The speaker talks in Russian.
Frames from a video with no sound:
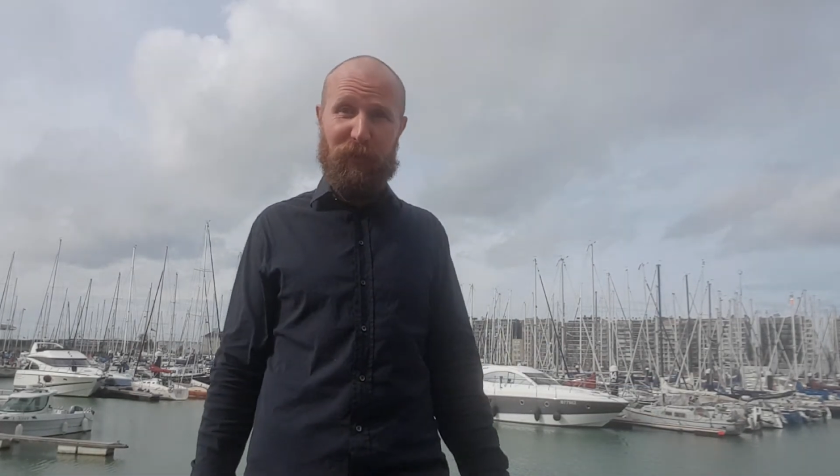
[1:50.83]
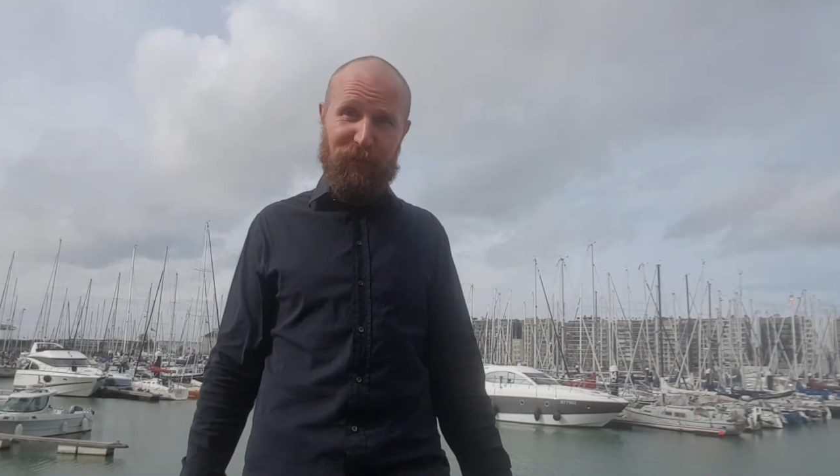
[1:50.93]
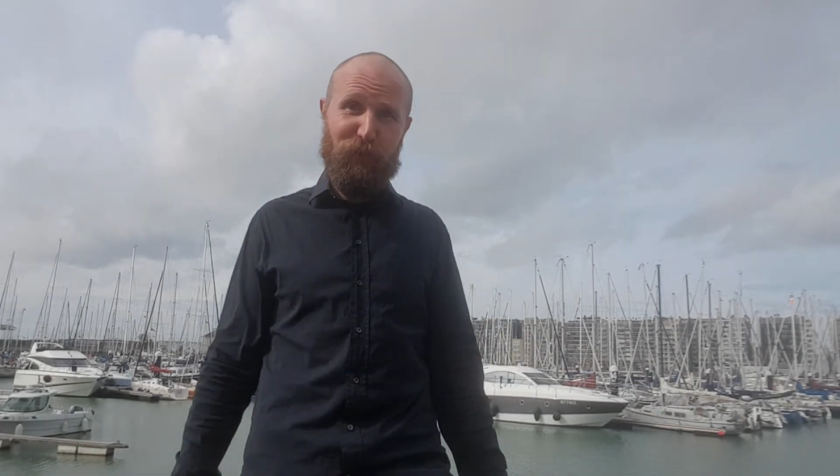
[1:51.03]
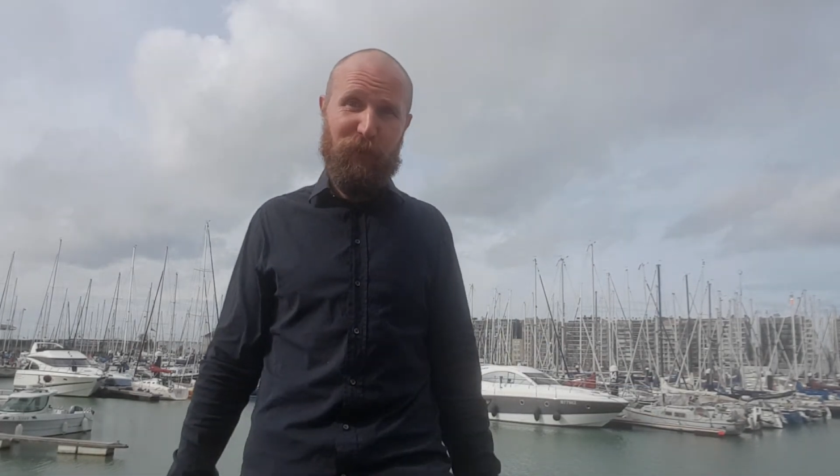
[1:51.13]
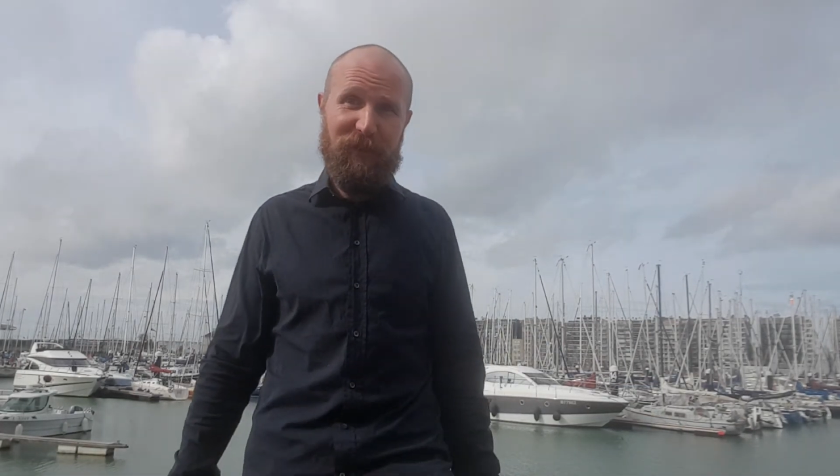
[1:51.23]

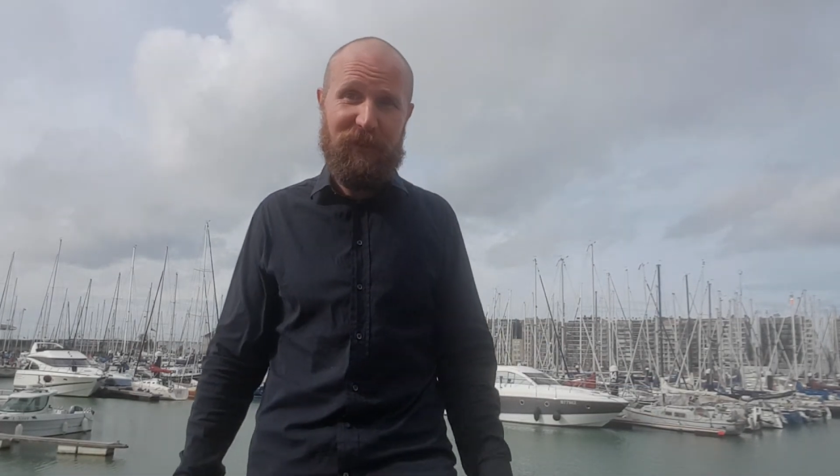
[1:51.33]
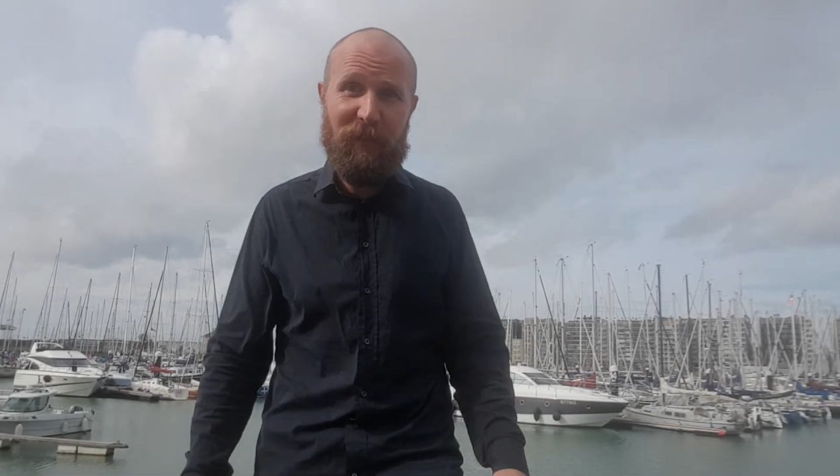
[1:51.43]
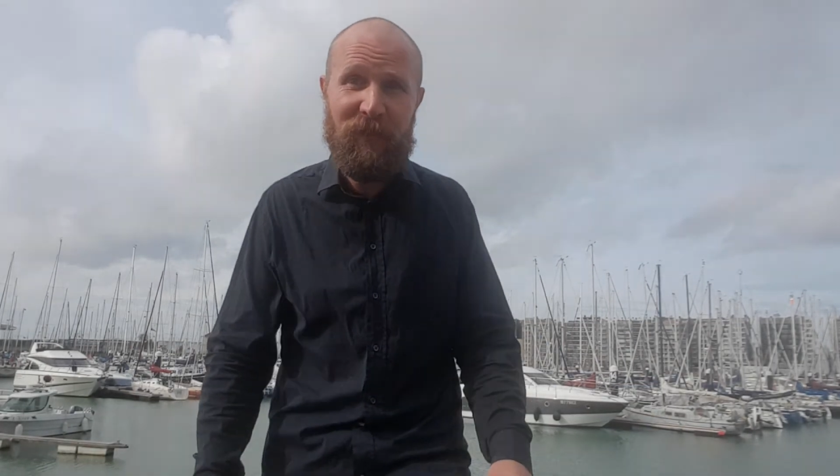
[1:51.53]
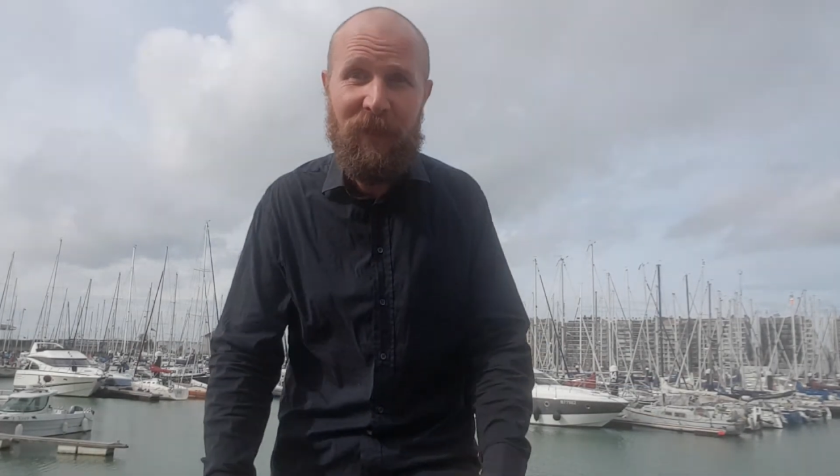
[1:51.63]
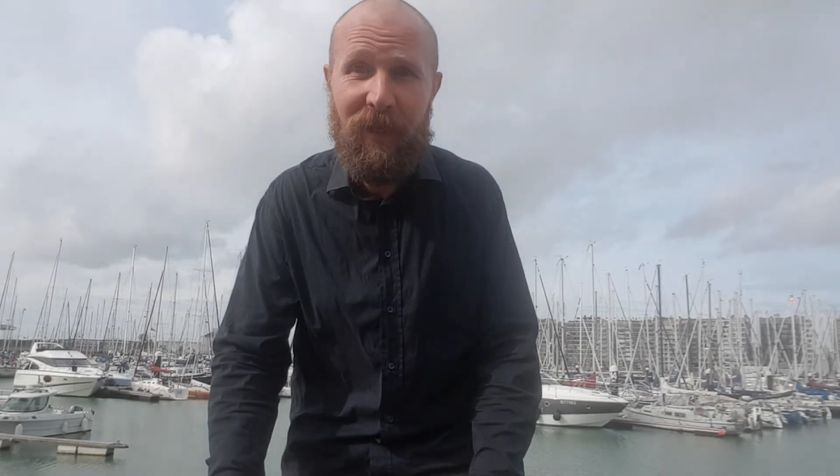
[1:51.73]
Подумайте
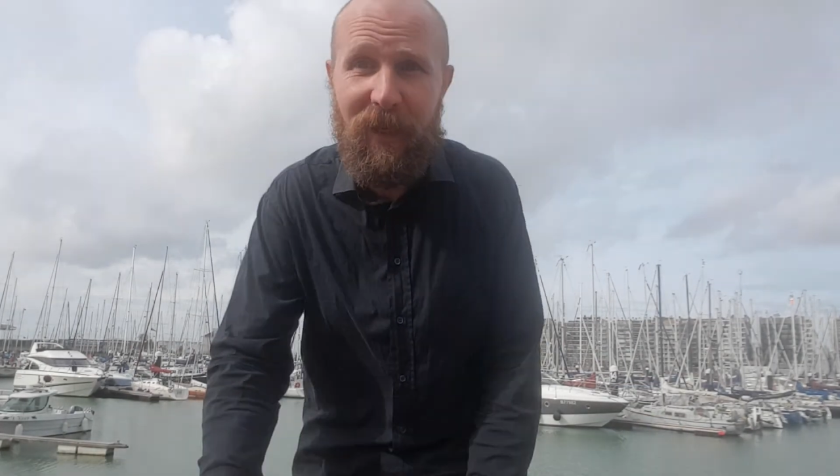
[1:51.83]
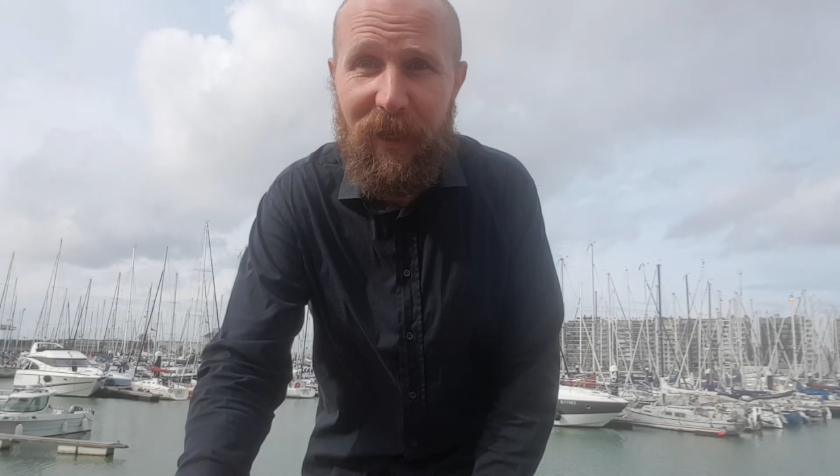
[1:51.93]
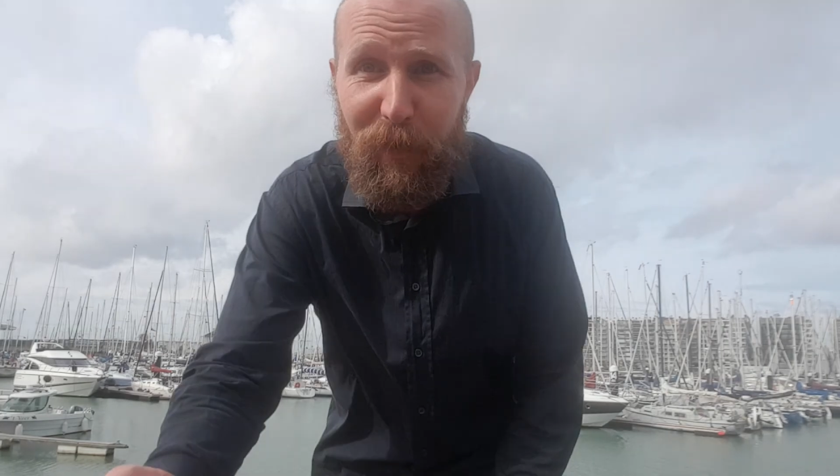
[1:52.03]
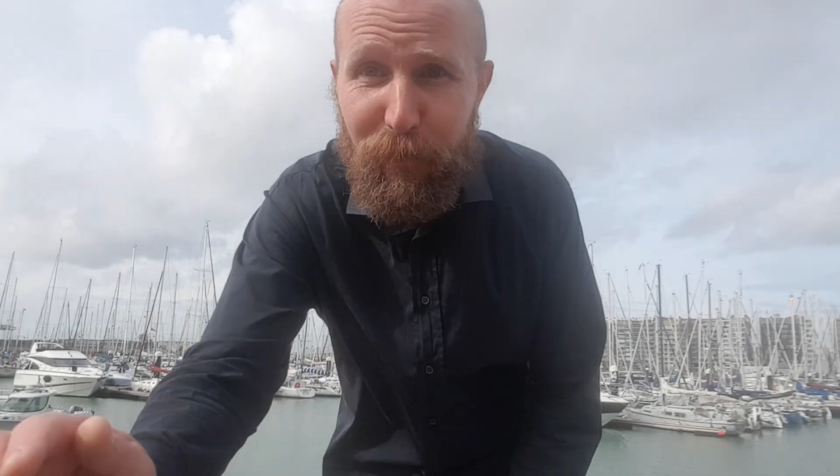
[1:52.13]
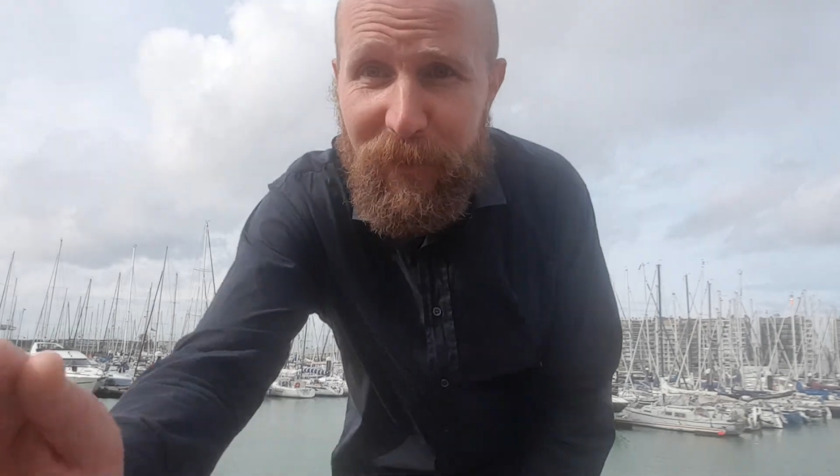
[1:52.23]

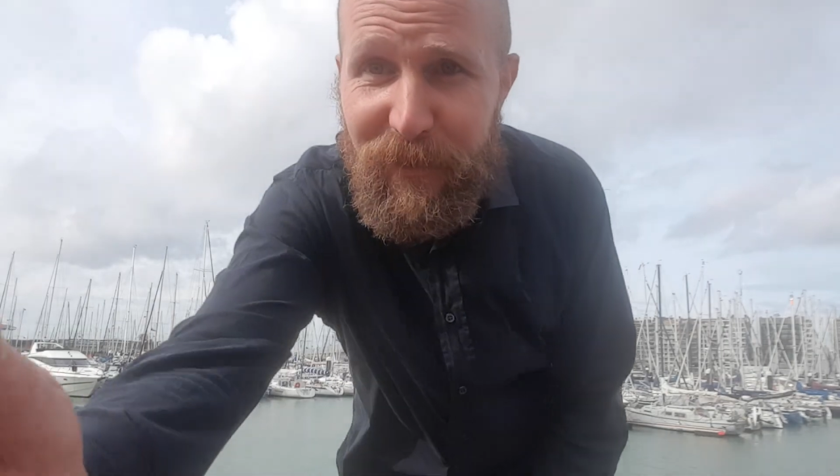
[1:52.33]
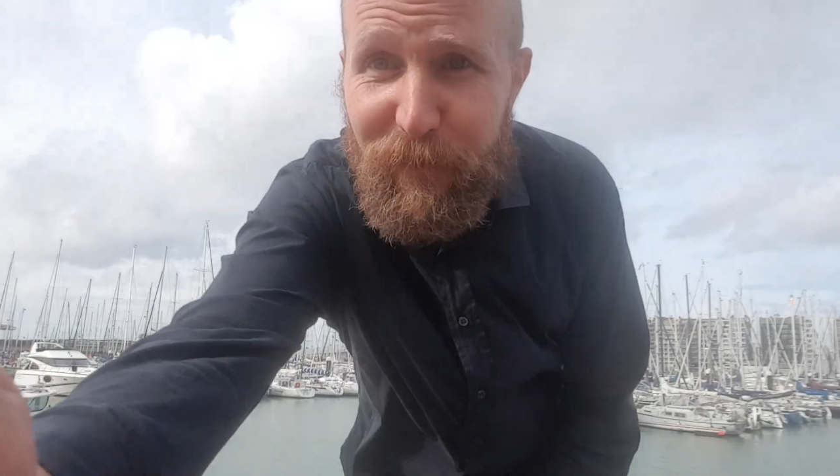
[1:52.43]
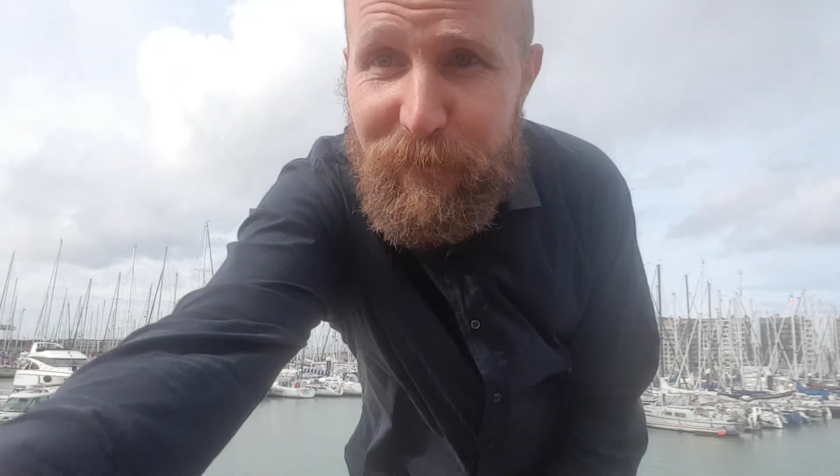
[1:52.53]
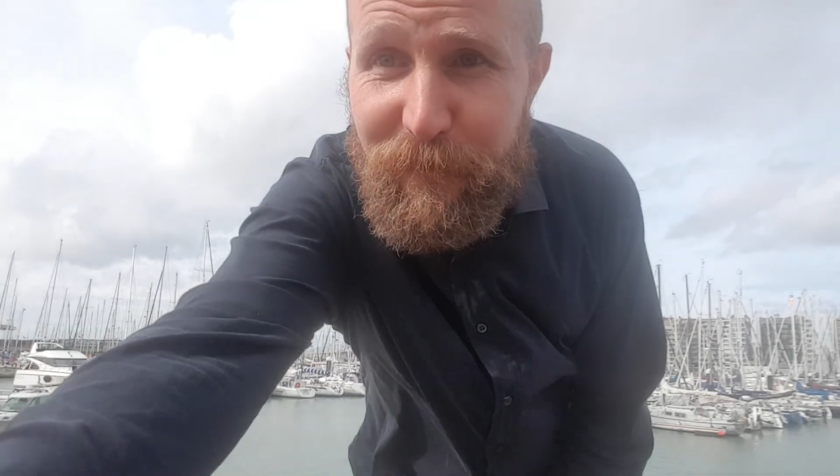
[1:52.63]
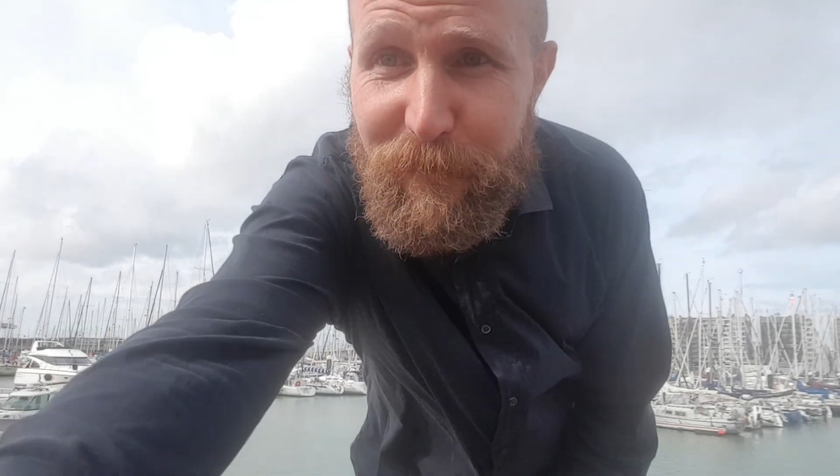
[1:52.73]
об этом.